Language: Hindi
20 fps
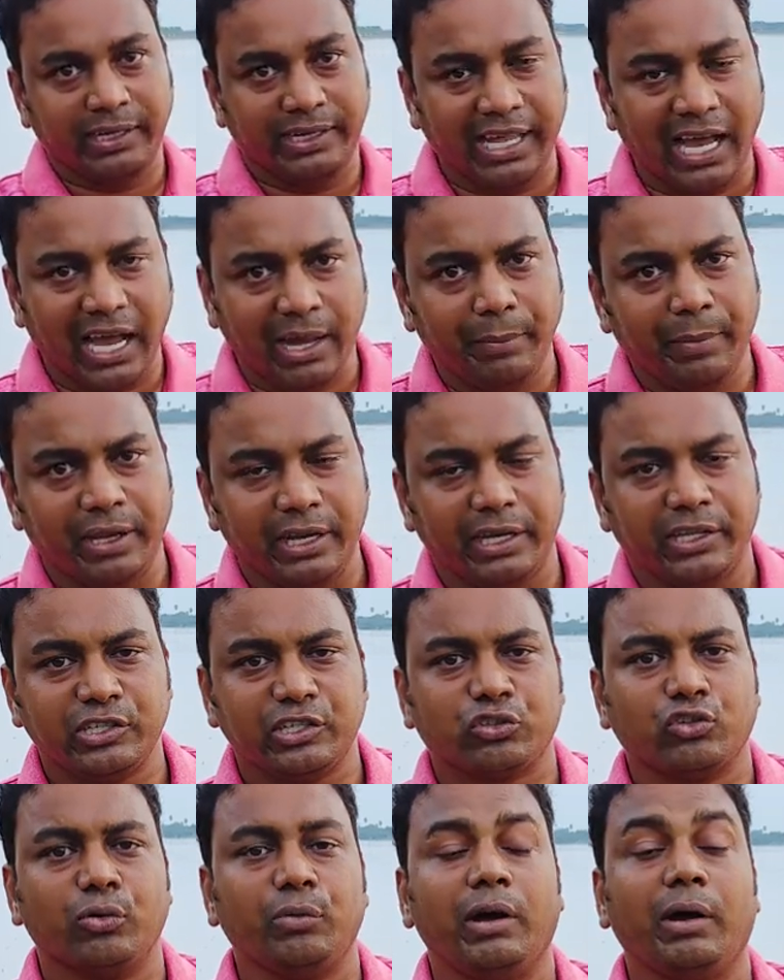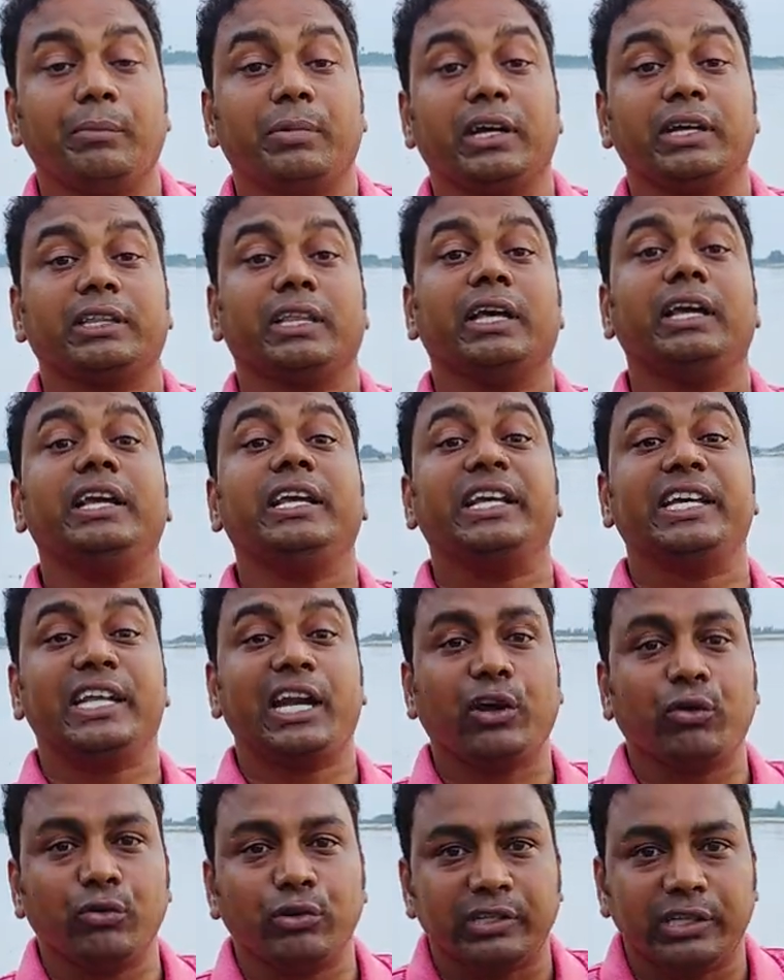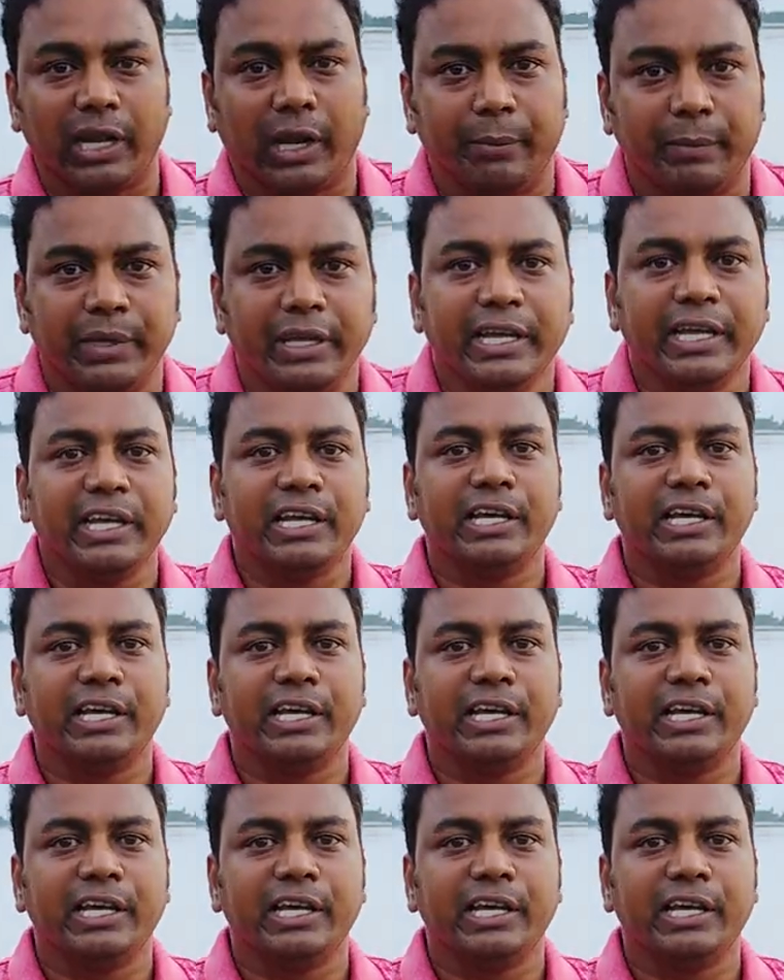डैम है जिसको हम कहते हैं हीराकुद डैम